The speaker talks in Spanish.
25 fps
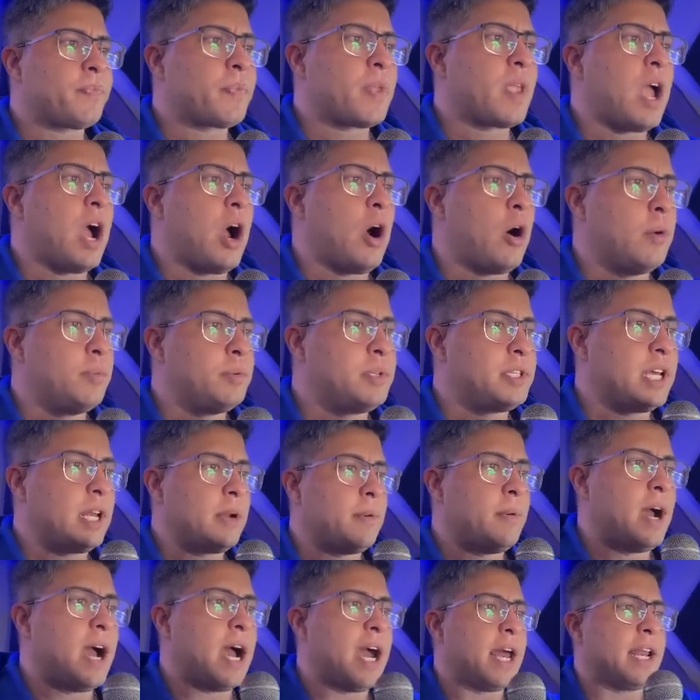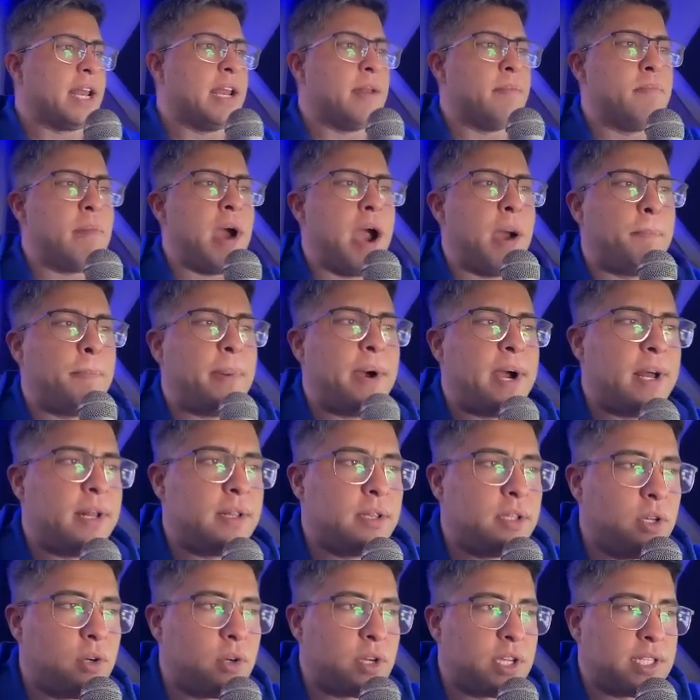a observar el mapa
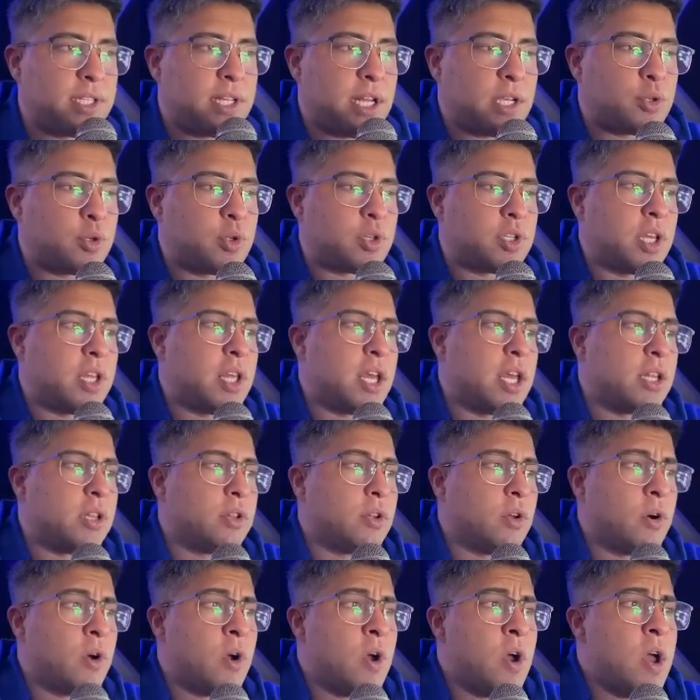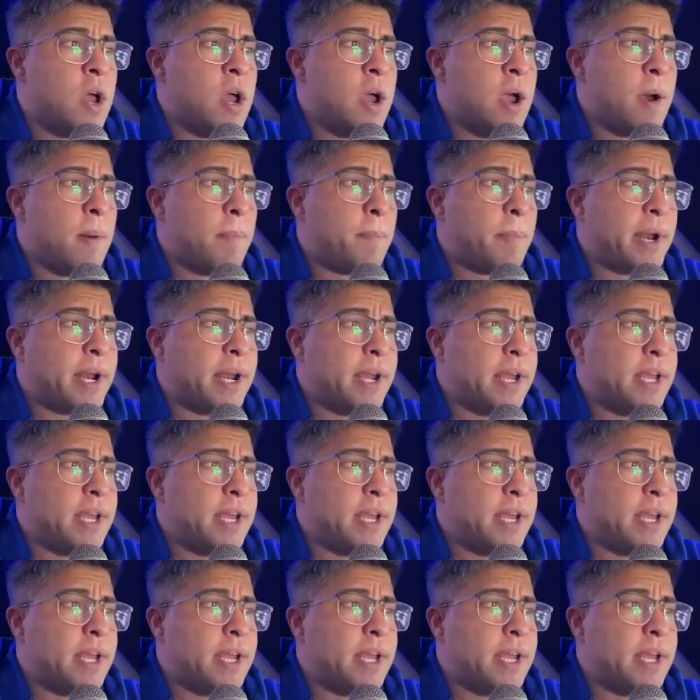de lo que está sucediendo. Para